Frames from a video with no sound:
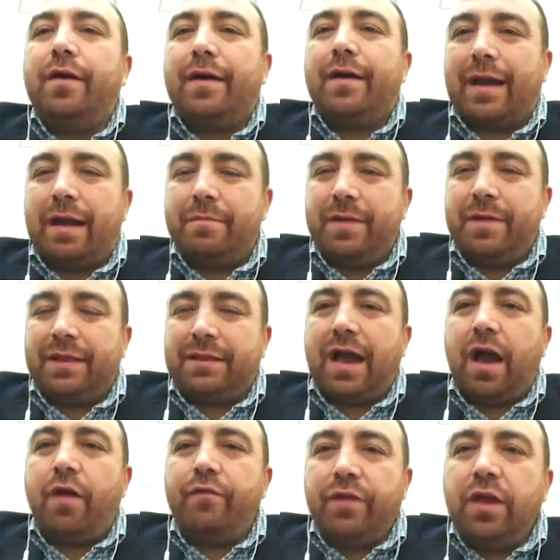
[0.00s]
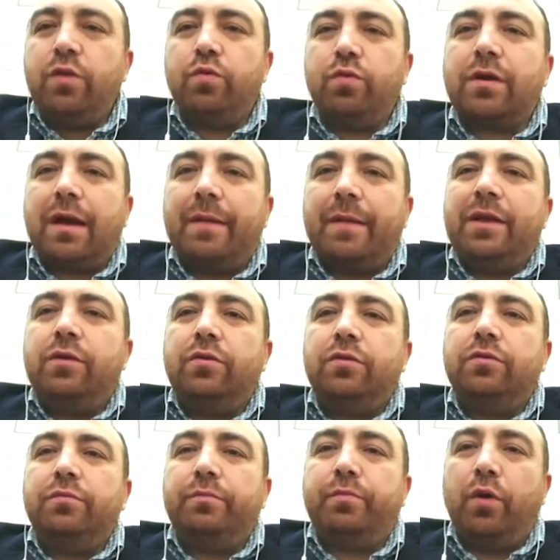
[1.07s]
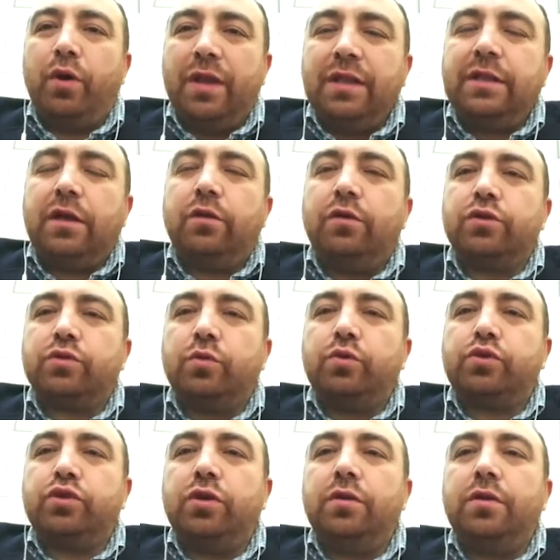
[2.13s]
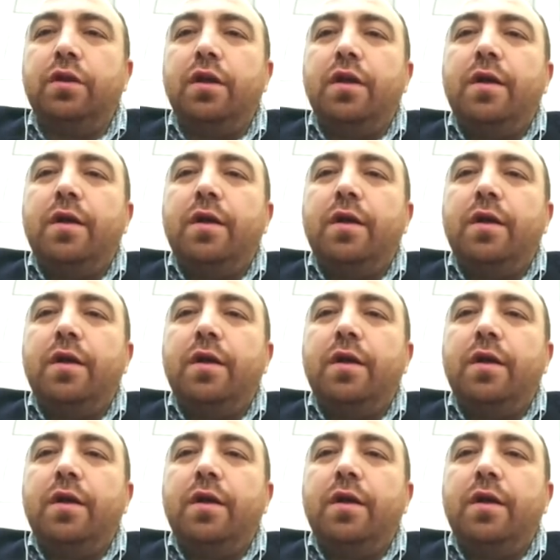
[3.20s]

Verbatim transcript: realmente abrir un camino político de solución,